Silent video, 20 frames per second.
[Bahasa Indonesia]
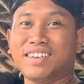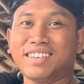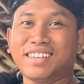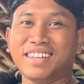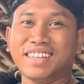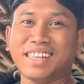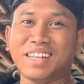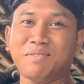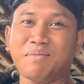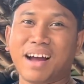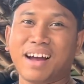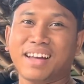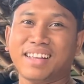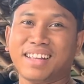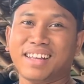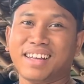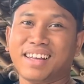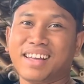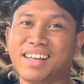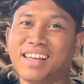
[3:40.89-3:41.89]
ditimbangan
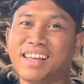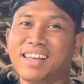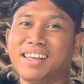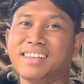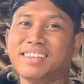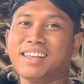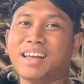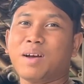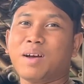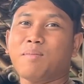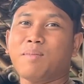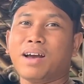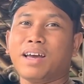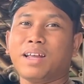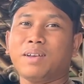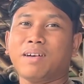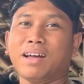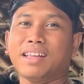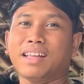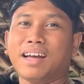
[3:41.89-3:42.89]
sama
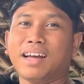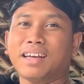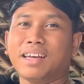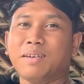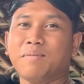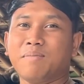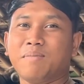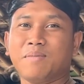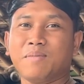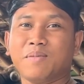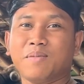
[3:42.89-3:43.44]
Irfan Hakim